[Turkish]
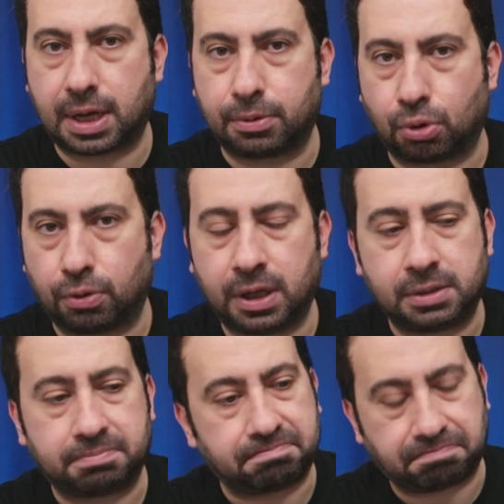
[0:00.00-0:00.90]
gol var.
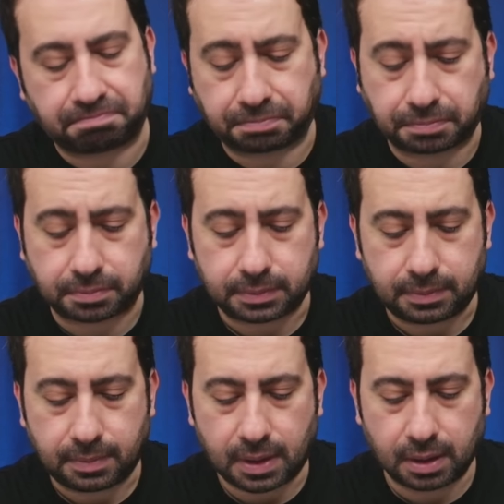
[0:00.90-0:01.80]

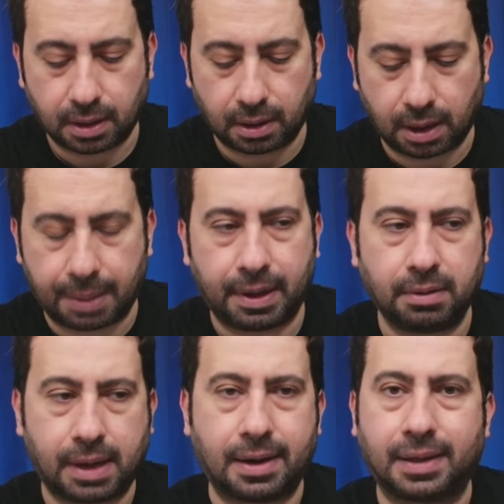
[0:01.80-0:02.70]
Ee, ama
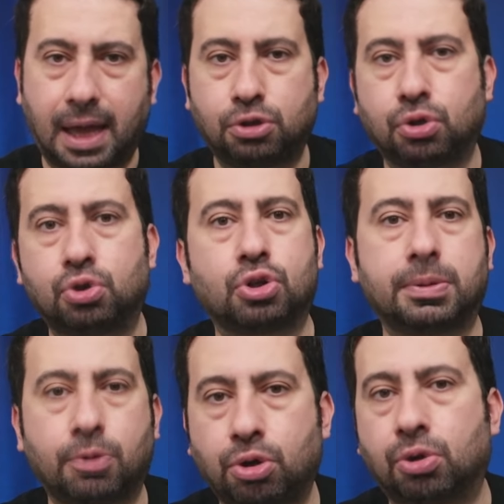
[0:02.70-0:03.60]
yani daha çok Jose
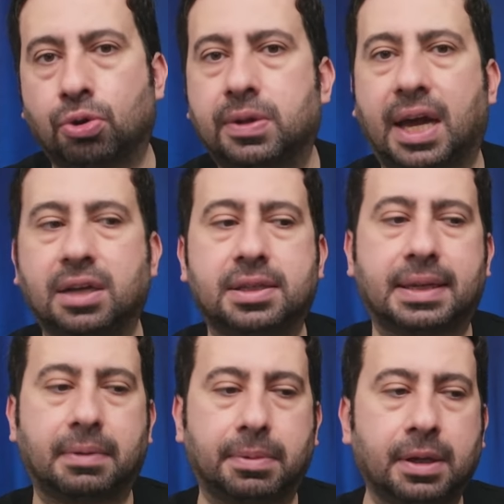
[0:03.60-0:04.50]
Mourinho'nun tercih
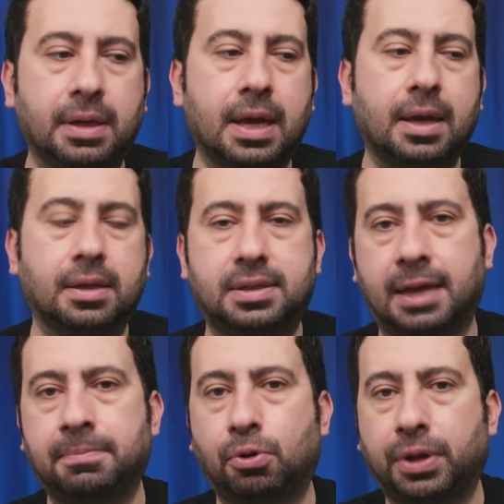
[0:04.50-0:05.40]
sebebi
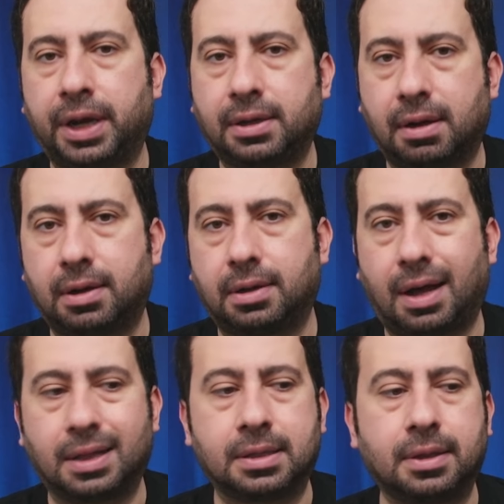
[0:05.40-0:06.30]
temp olarak
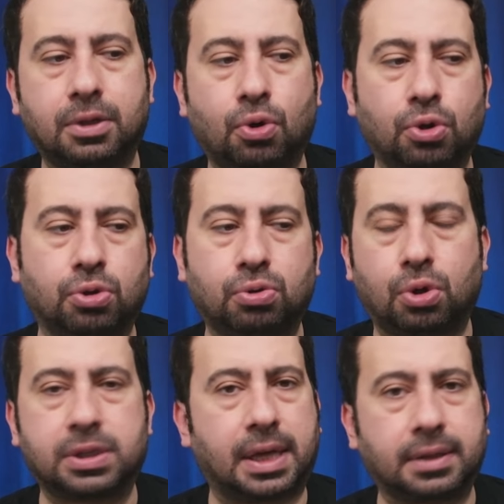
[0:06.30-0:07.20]
aklındaki oyunu
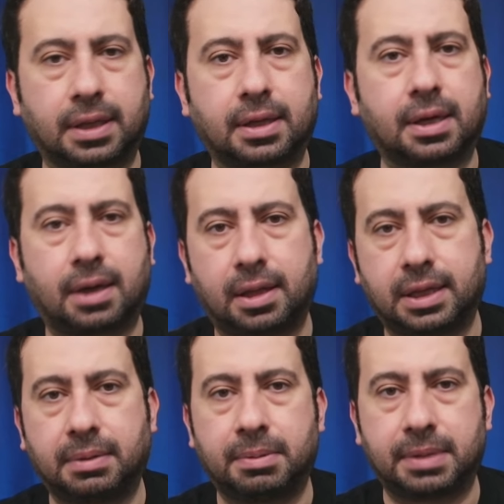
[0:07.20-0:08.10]
90 dakika
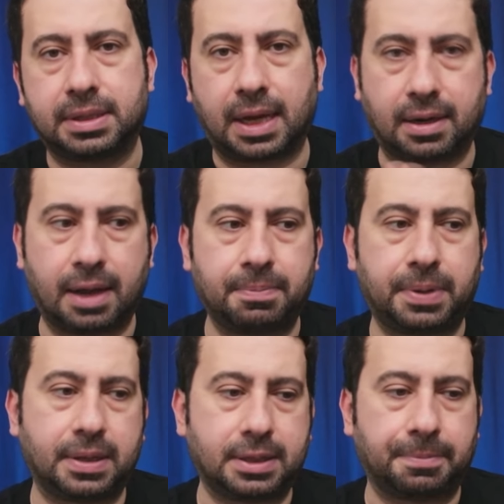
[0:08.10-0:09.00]
kaldırabilmesi yani. Hem
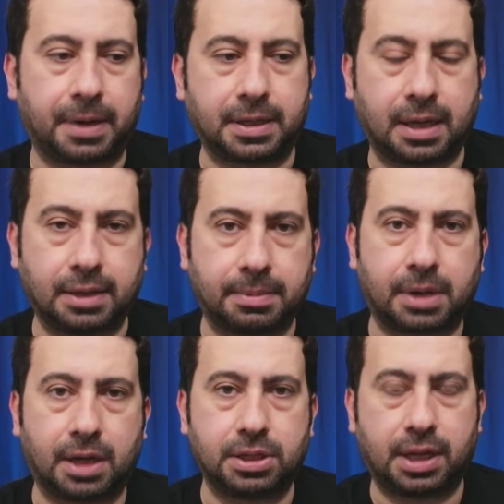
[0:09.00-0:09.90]
pres yaparken de hem
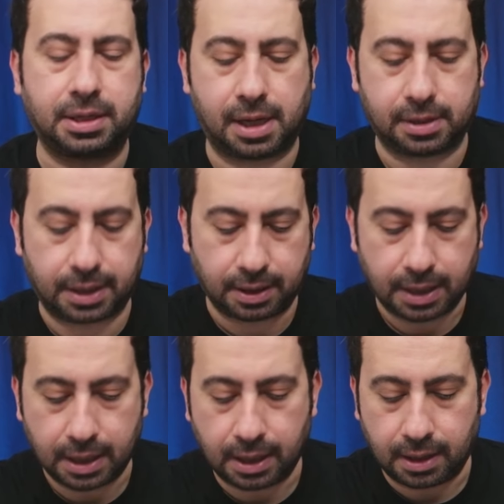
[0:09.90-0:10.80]
karşılarken de.
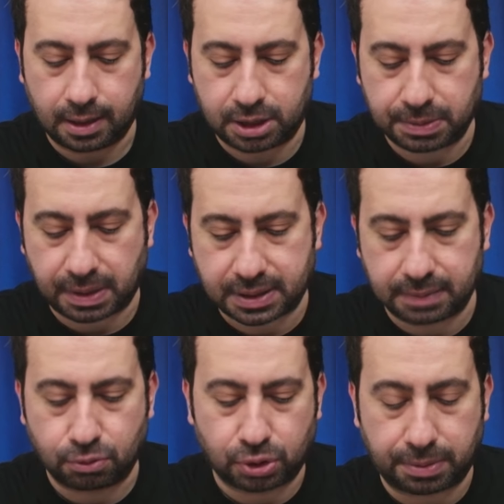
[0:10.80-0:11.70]

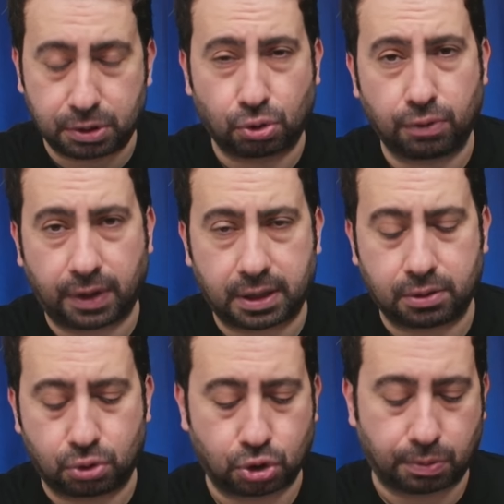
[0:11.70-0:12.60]
Şimanski'nin burada bir rolü var
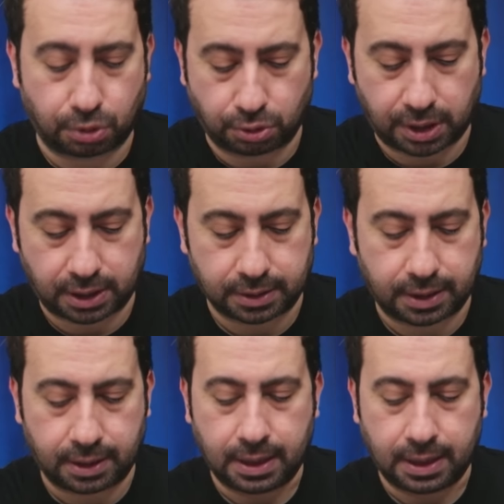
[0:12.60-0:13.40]
Jose Mourinho'nun aklında.